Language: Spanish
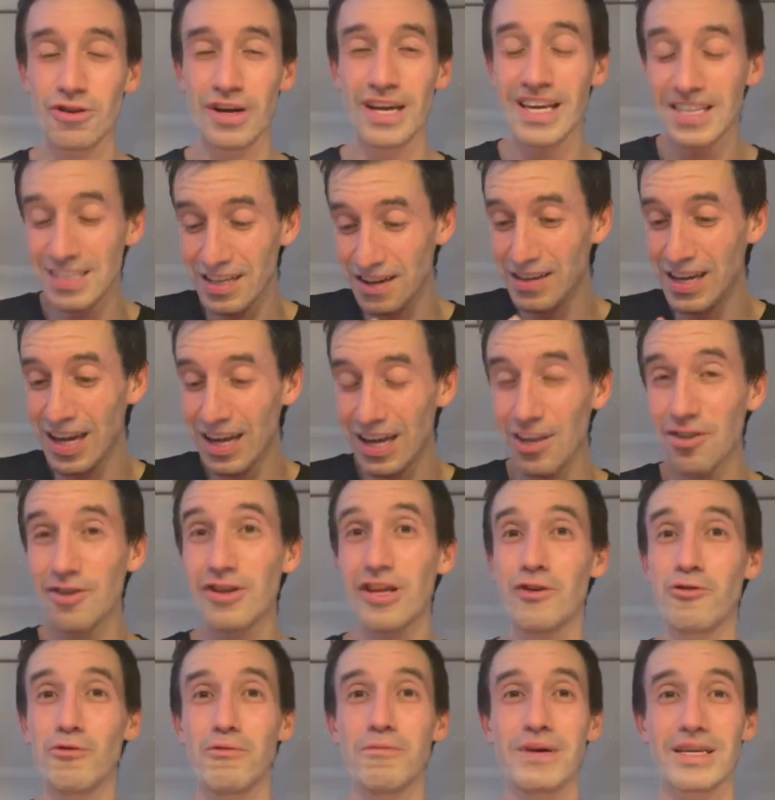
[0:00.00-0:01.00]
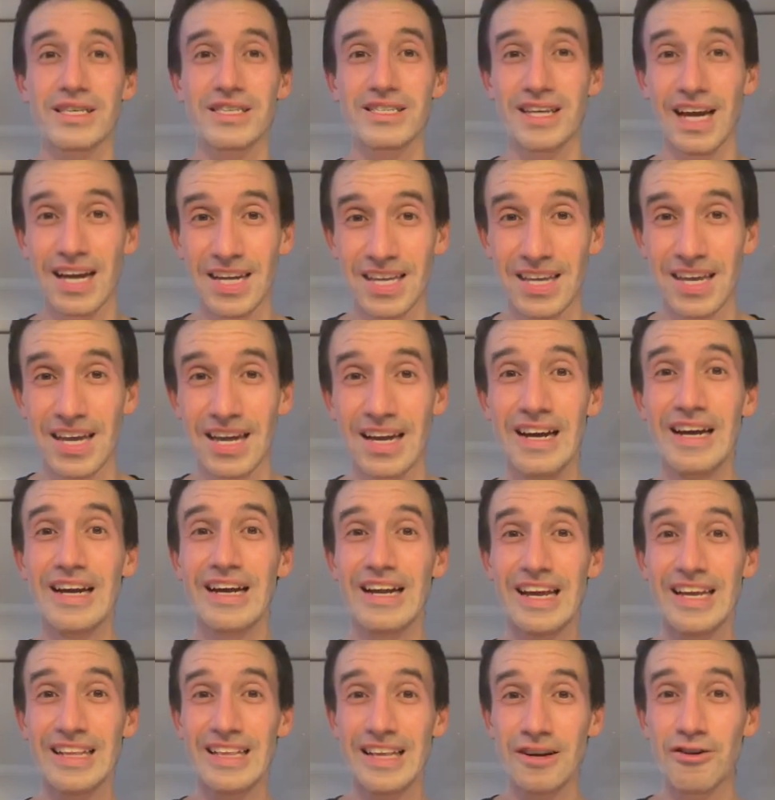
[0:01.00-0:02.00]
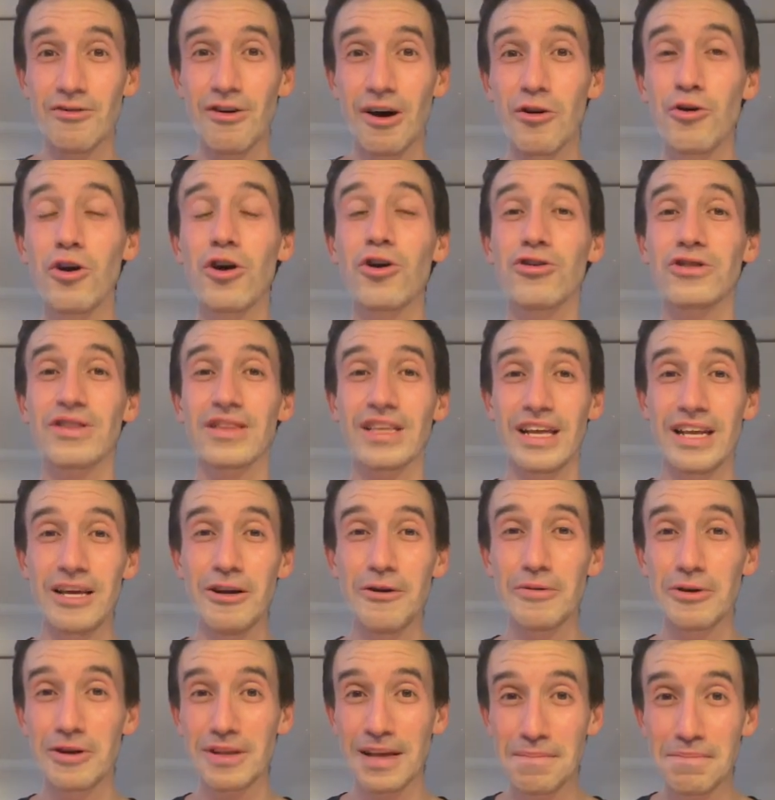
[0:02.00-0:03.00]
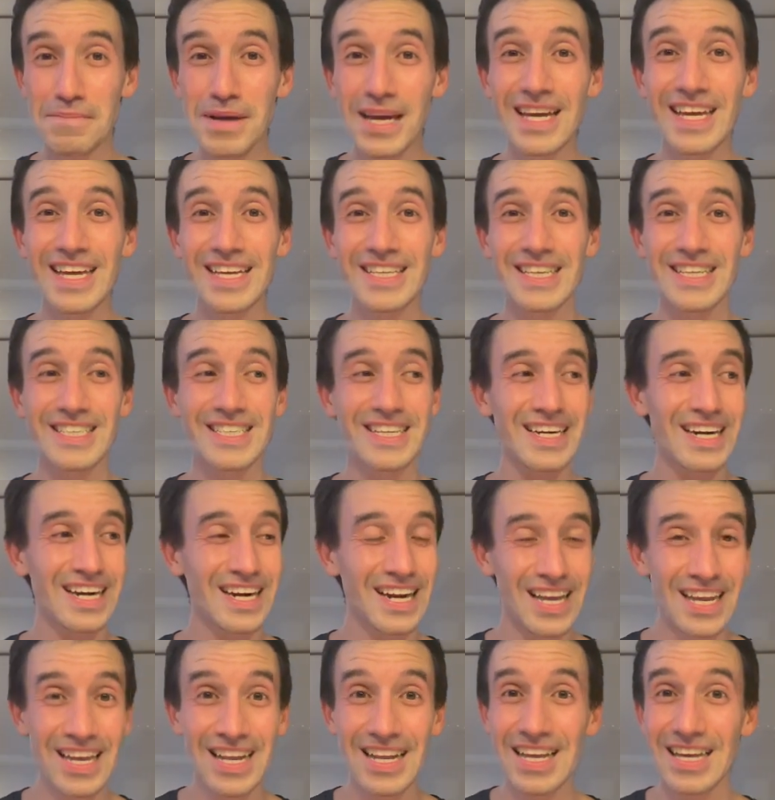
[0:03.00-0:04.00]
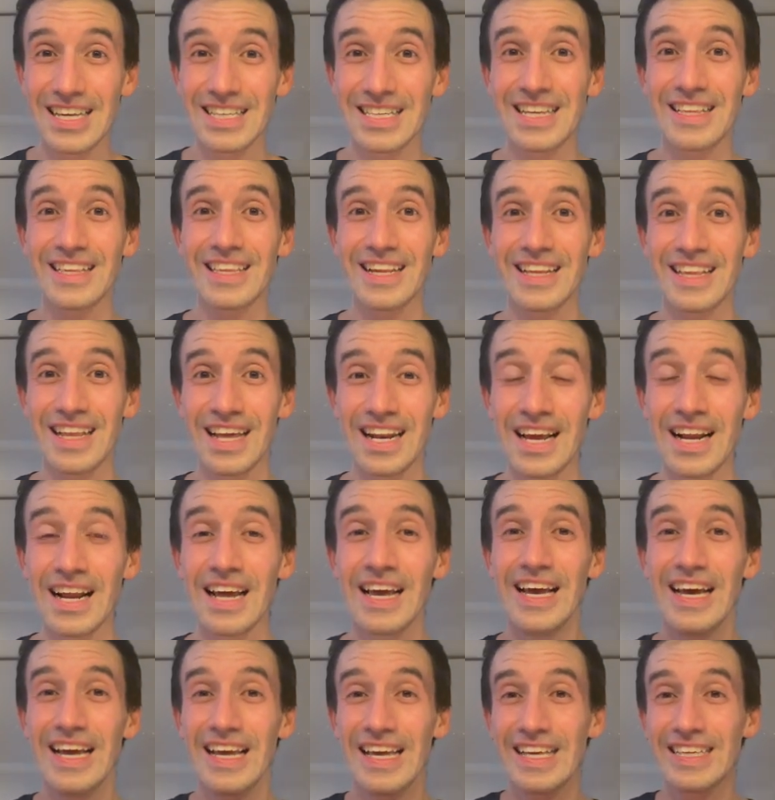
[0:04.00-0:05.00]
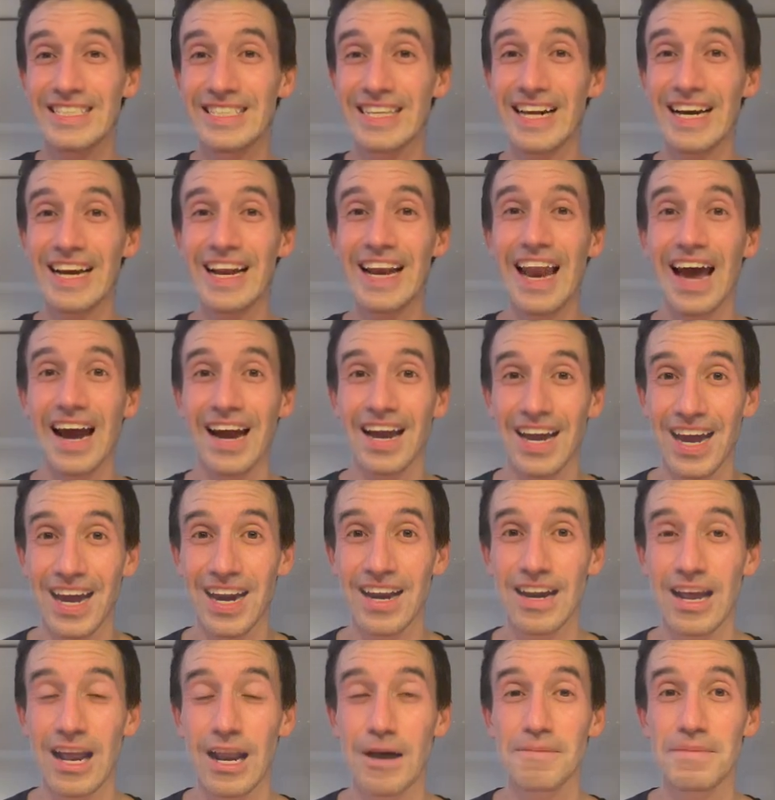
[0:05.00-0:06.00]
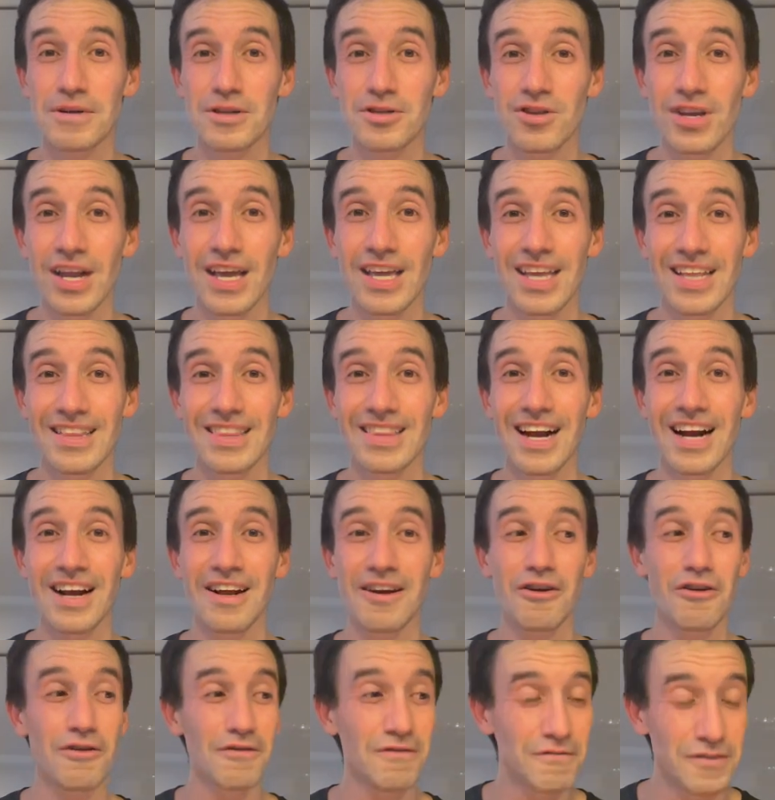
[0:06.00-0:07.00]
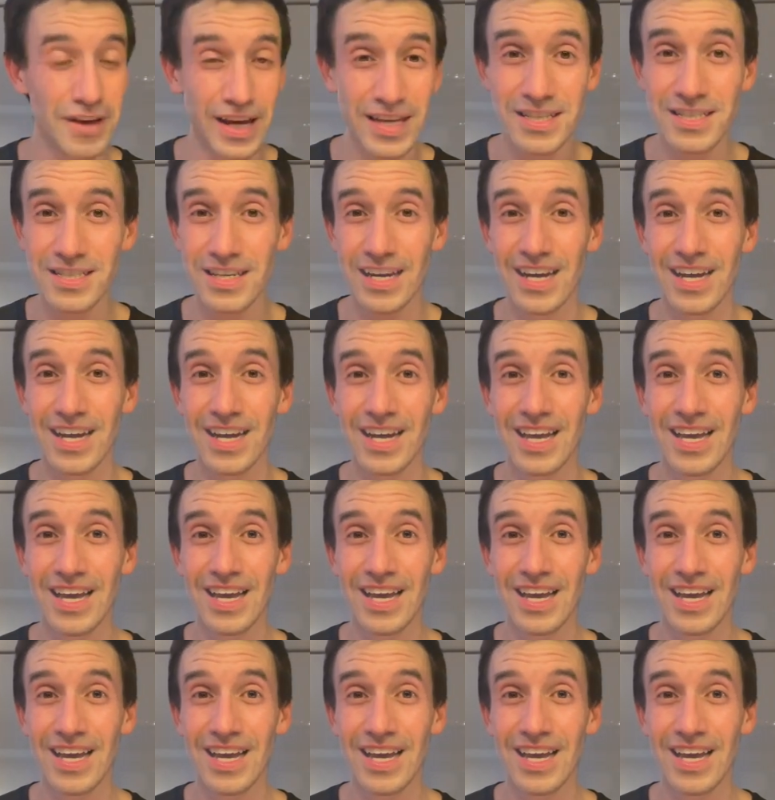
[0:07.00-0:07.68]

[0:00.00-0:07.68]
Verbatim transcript: Ella sabía que yo tengo un mensaje, que tengo algo de contenido, pero también que sé hacer reír, que sé entretener, que sé relajar a las personas y entrar en confianza.